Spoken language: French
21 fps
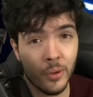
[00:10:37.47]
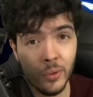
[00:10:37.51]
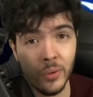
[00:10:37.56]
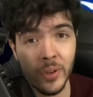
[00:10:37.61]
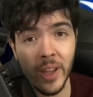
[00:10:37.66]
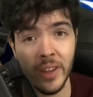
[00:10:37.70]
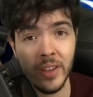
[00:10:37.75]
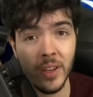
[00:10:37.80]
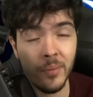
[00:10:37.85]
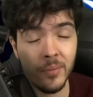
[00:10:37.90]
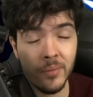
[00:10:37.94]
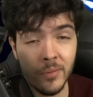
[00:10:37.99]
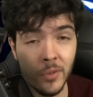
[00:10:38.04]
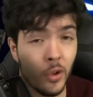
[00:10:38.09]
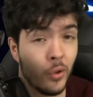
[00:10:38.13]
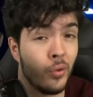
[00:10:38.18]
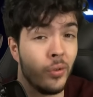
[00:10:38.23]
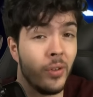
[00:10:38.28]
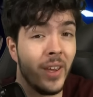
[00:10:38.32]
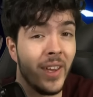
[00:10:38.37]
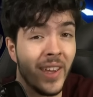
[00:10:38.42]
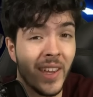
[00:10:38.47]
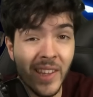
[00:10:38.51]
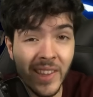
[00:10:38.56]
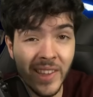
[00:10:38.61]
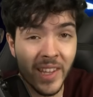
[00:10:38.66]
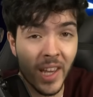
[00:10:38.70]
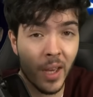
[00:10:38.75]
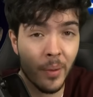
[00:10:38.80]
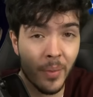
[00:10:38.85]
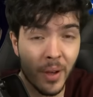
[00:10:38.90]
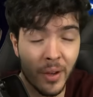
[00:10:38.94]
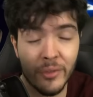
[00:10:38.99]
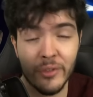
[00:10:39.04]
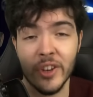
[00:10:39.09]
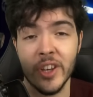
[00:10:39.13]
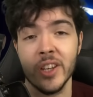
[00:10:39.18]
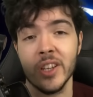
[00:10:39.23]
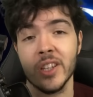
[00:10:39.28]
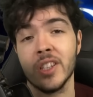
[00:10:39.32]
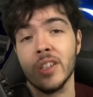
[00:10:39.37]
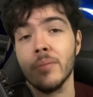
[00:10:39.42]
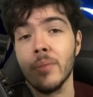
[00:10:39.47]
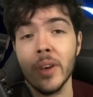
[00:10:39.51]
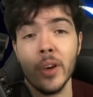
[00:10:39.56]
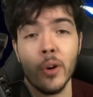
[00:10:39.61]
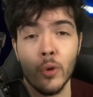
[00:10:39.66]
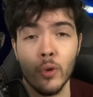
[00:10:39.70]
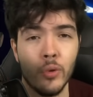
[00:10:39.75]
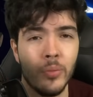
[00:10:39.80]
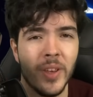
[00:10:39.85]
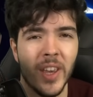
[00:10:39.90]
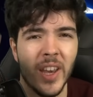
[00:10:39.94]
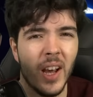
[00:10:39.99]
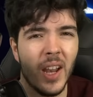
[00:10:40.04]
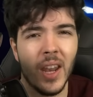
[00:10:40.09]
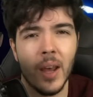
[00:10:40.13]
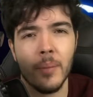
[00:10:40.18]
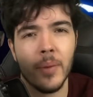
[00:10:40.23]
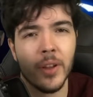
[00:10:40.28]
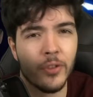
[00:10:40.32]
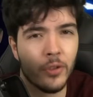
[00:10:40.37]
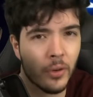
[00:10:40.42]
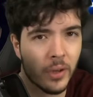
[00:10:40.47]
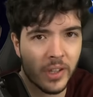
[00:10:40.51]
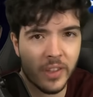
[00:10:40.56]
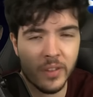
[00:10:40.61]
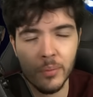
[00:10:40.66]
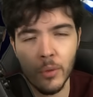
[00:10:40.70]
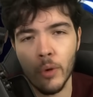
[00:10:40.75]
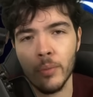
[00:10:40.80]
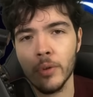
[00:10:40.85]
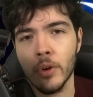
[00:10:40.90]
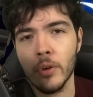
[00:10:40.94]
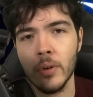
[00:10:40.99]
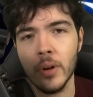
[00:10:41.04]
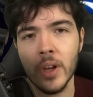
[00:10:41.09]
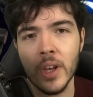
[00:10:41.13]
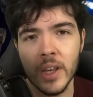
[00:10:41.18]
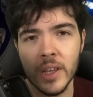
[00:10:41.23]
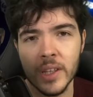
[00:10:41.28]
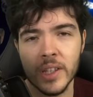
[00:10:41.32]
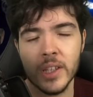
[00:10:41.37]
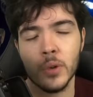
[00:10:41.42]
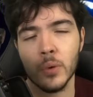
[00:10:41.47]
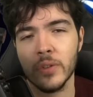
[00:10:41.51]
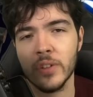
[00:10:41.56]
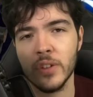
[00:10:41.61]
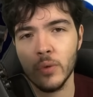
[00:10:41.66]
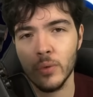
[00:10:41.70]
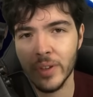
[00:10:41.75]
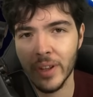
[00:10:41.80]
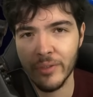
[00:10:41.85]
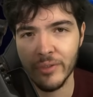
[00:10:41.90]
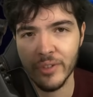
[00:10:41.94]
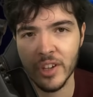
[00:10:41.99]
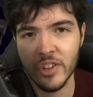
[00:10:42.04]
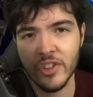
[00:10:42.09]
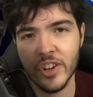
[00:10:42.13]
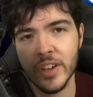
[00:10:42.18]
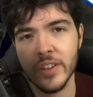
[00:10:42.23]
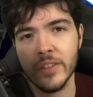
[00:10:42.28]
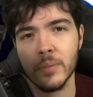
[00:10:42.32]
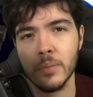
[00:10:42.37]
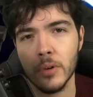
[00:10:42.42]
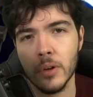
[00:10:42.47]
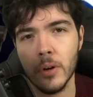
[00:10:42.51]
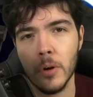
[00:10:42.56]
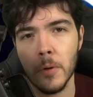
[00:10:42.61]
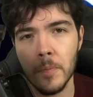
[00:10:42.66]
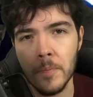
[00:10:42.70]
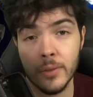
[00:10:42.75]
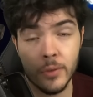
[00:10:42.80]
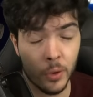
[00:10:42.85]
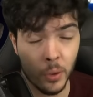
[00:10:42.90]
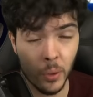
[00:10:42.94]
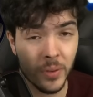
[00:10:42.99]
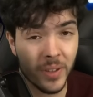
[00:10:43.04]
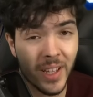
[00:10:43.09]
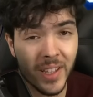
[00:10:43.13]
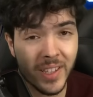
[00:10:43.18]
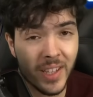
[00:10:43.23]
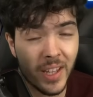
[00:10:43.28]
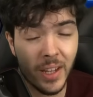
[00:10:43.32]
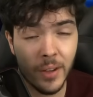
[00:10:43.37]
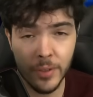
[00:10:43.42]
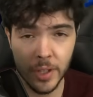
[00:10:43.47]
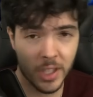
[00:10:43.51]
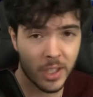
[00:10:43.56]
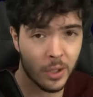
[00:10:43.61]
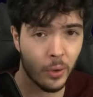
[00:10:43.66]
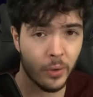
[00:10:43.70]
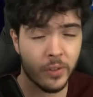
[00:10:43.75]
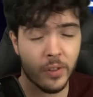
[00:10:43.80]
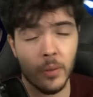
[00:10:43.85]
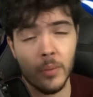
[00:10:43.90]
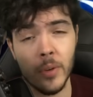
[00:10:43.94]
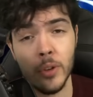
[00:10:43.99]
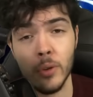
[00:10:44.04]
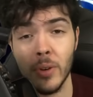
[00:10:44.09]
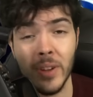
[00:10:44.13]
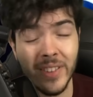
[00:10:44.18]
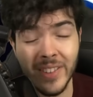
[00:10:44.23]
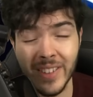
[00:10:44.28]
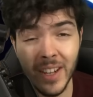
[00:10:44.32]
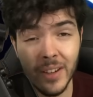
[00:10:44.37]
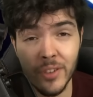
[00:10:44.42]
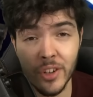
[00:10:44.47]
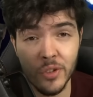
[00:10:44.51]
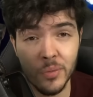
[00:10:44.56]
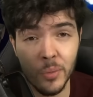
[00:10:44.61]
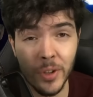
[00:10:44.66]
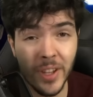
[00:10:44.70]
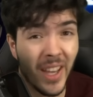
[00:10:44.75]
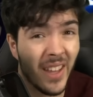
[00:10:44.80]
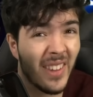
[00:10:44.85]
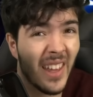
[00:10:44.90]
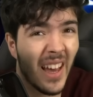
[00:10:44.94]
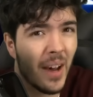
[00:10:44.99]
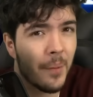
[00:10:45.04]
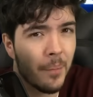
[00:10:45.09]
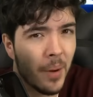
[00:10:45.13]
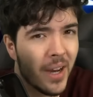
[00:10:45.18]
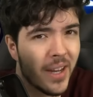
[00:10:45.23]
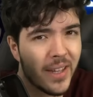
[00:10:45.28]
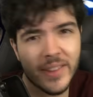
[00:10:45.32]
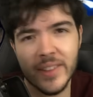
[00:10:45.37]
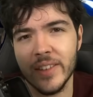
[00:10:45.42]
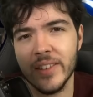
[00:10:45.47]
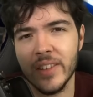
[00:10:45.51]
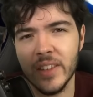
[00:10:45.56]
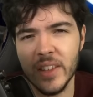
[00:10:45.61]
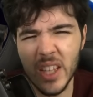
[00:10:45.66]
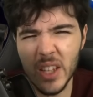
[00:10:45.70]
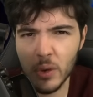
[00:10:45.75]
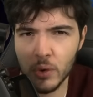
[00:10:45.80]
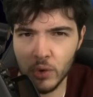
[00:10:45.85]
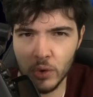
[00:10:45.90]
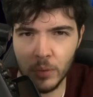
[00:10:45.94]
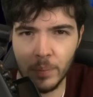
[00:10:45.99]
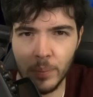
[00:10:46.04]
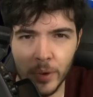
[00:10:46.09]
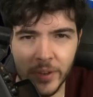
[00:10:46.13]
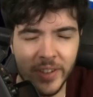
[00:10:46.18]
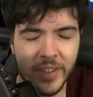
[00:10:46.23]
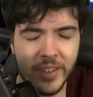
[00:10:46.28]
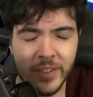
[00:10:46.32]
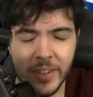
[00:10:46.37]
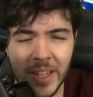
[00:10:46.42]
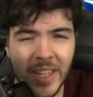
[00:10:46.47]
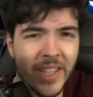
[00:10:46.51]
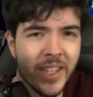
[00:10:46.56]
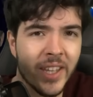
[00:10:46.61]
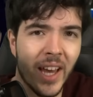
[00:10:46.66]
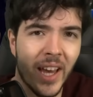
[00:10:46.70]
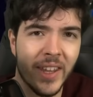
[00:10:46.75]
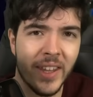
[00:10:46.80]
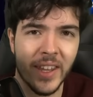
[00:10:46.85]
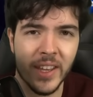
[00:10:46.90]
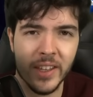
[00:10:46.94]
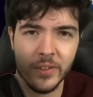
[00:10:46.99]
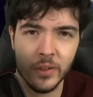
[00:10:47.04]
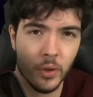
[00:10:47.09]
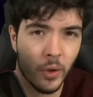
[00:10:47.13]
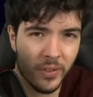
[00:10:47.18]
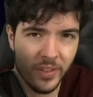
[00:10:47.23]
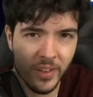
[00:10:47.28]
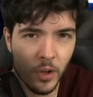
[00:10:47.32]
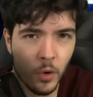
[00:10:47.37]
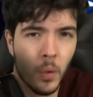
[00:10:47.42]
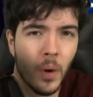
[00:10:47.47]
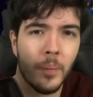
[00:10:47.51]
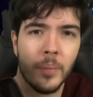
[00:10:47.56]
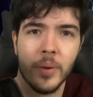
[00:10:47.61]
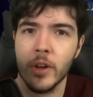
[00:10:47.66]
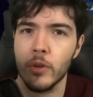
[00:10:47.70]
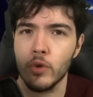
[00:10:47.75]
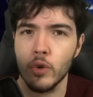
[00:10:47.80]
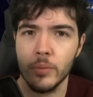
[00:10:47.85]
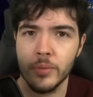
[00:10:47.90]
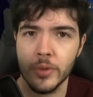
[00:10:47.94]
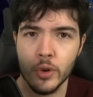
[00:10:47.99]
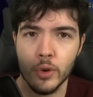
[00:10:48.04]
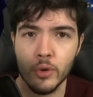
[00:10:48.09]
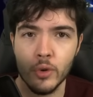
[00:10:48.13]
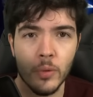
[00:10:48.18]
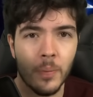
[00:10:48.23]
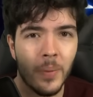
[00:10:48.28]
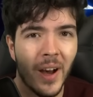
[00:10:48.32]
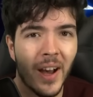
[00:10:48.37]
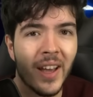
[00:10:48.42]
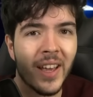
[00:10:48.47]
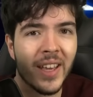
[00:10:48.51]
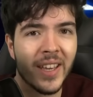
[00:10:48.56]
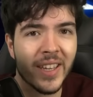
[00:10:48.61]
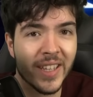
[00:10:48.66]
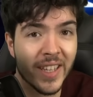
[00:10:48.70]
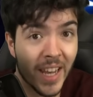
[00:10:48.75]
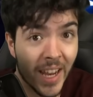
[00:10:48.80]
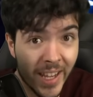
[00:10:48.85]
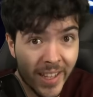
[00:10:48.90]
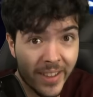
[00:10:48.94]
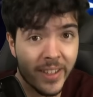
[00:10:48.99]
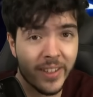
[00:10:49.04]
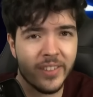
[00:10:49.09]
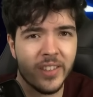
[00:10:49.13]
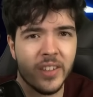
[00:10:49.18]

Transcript: tout gagné, dans une énième affaire qui met en lumière l'amateurisme ambiant qui continue d'affliger l'e-sport. Ce contrat de Canavi, qui ressemble à de l'esclavage moderne, a pas été signé dans une petite ligue annexe dans un coin perdu au milieu de nulle part. Il a été